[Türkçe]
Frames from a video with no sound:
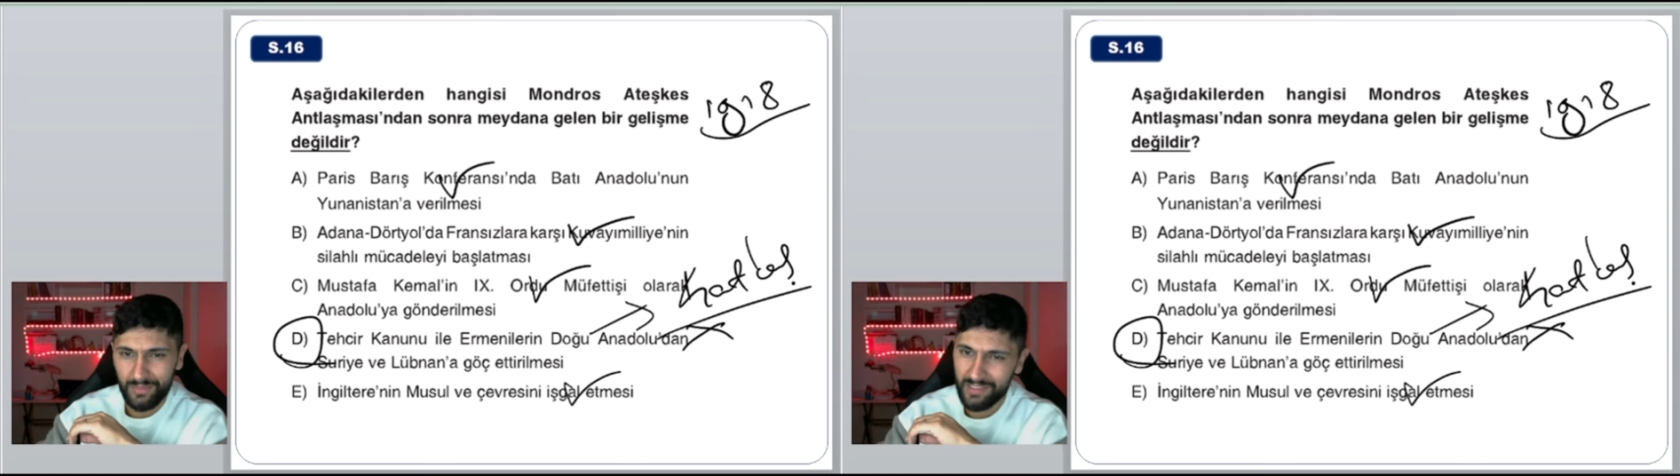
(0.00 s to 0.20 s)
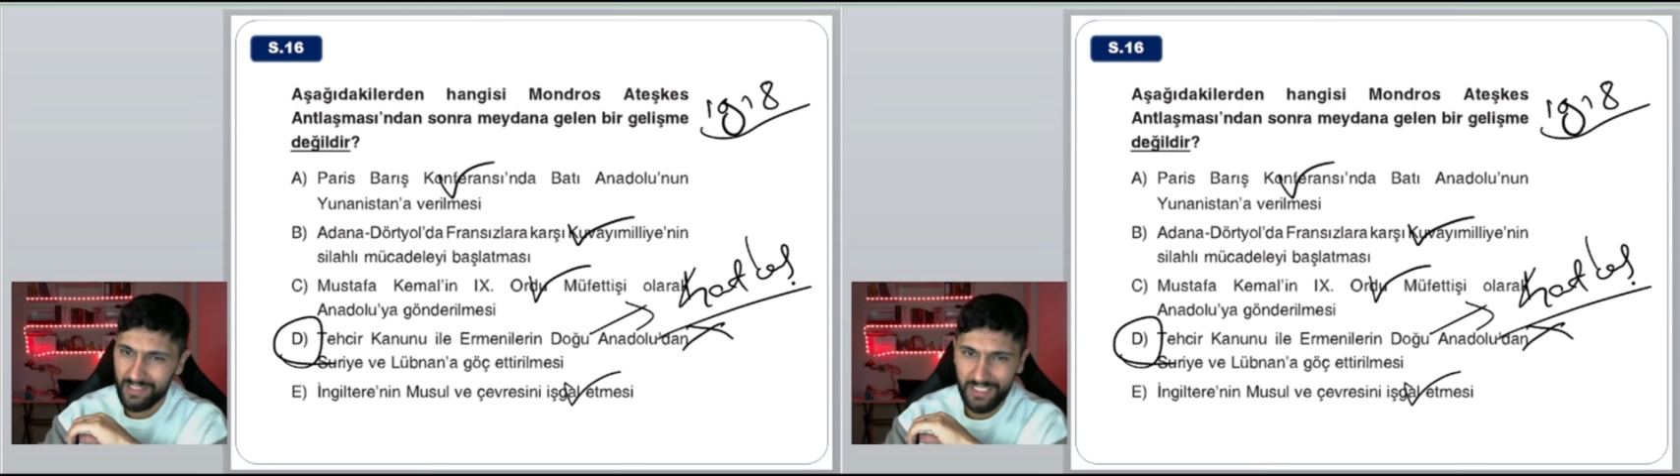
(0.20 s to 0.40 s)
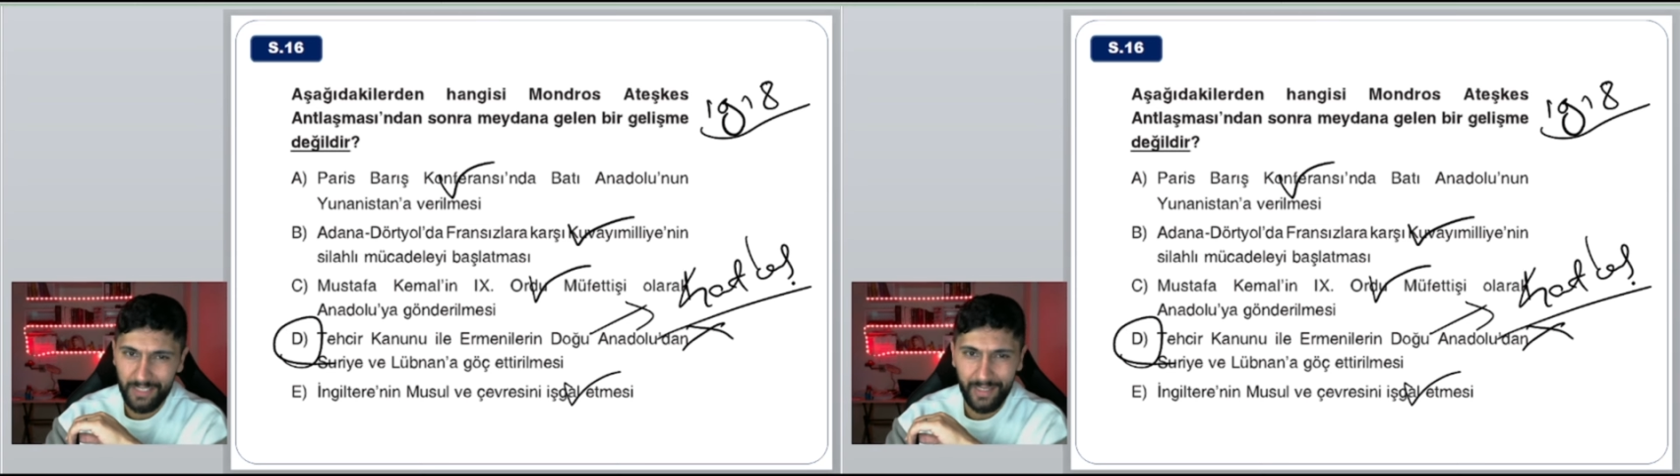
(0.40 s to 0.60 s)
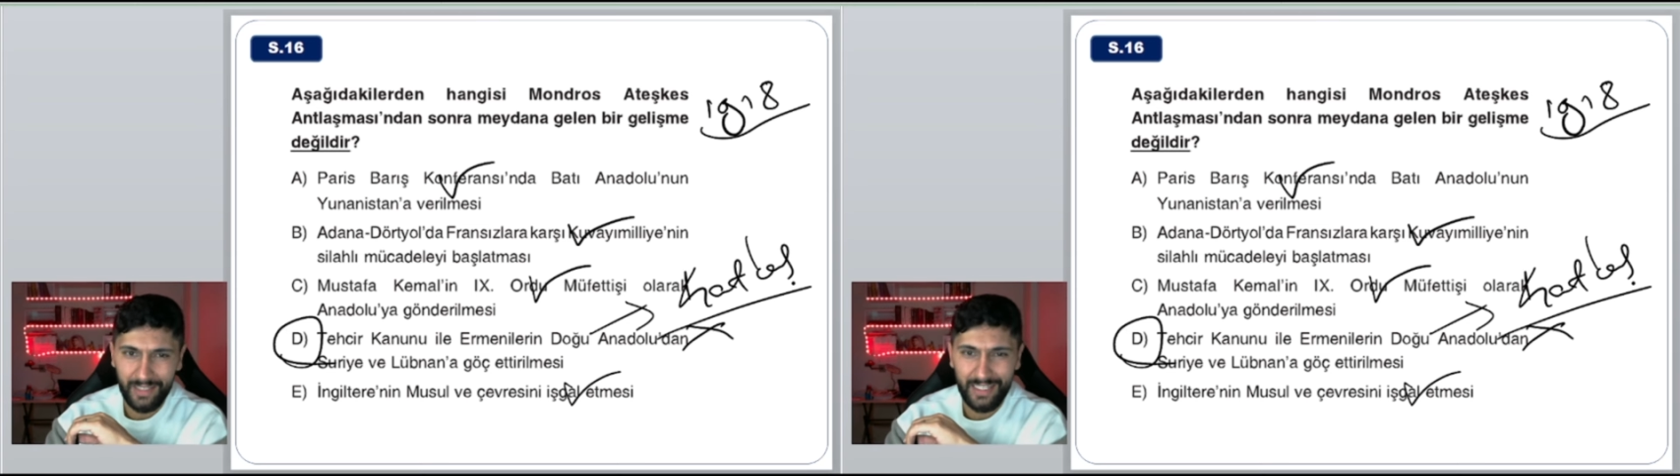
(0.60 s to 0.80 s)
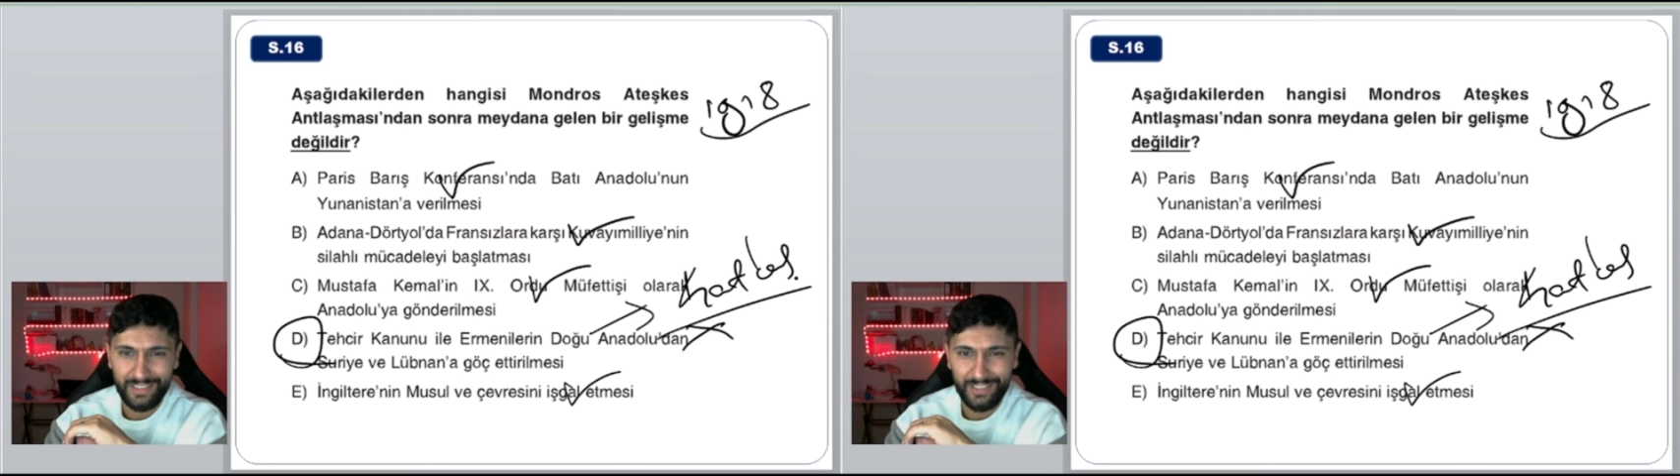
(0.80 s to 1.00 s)
Hızlı
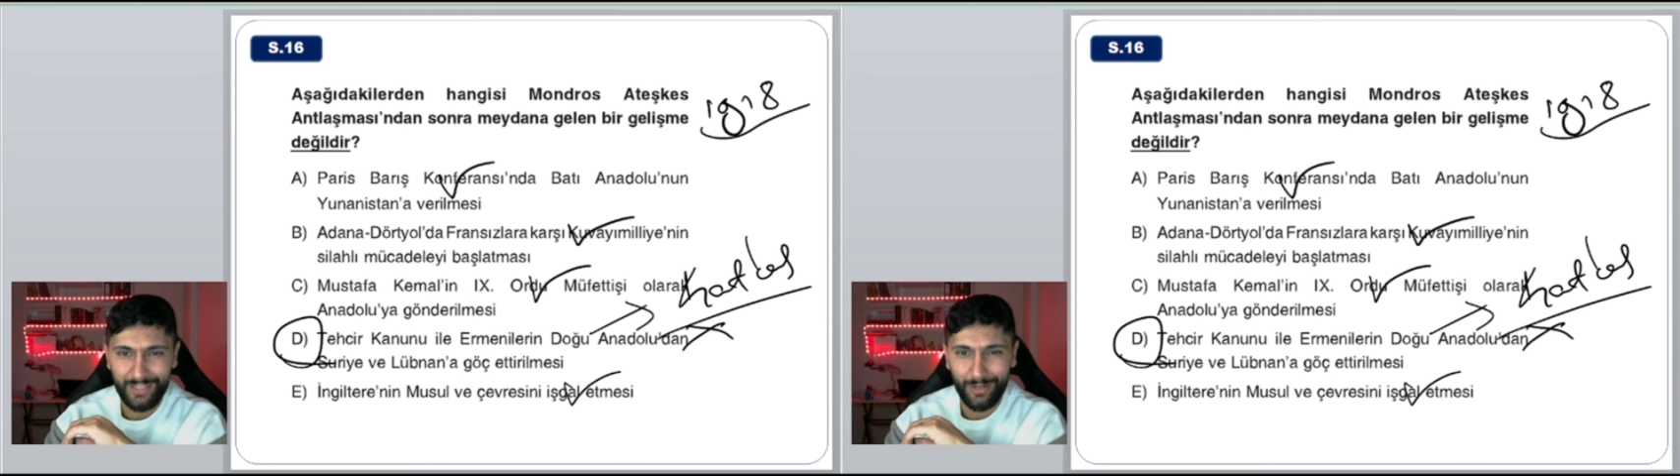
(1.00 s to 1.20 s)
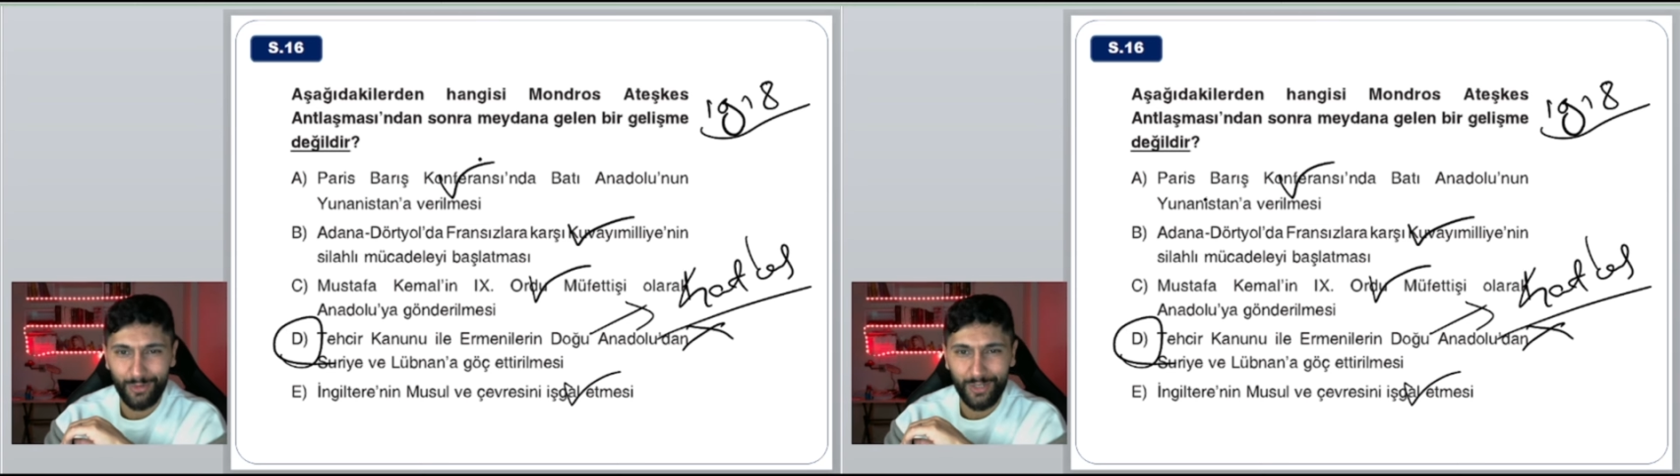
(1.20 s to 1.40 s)
izlemeyenler cevaba